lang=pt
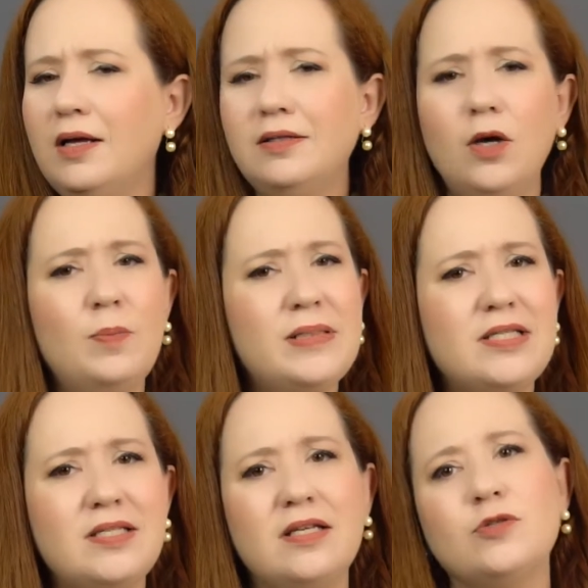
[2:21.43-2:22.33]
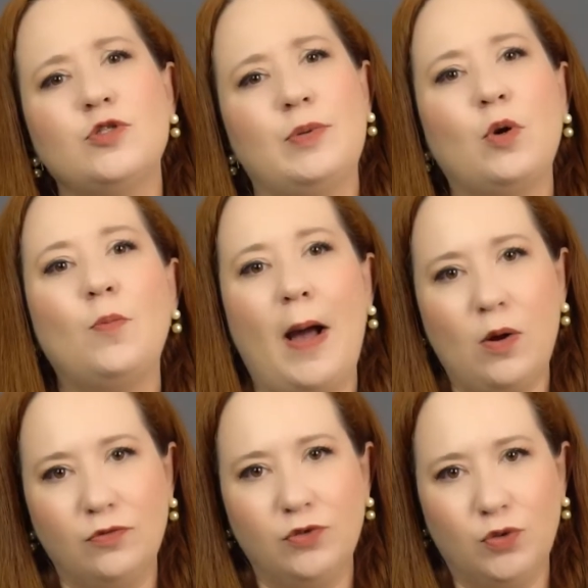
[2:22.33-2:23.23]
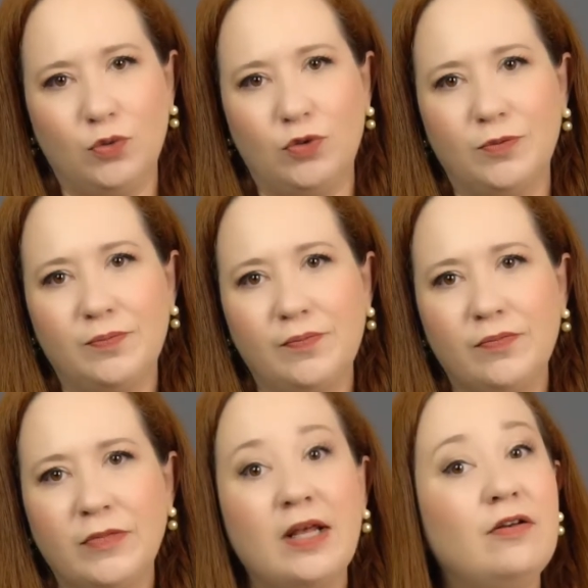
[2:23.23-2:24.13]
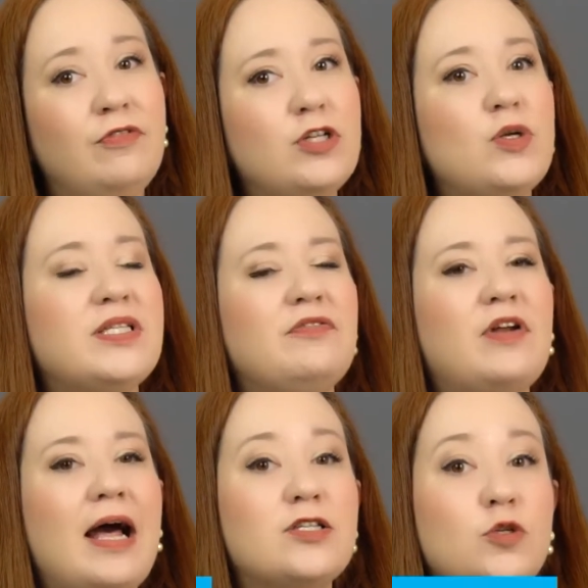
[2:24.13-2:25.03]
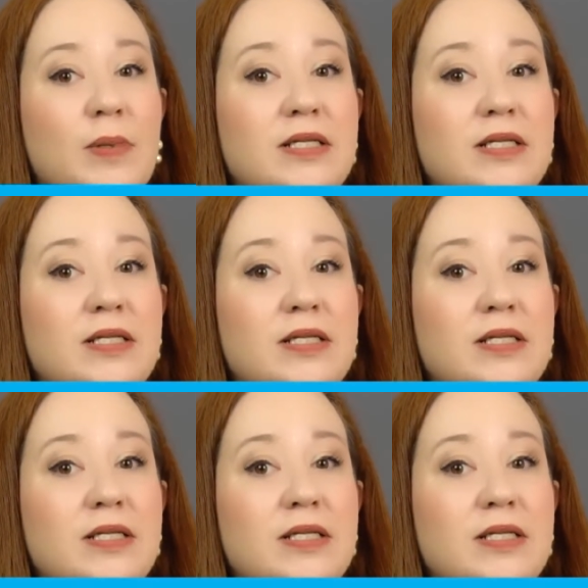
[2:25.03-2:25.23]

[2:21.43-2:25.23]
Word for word: não precisam se preocupar com o futuro. Vejam essa frase do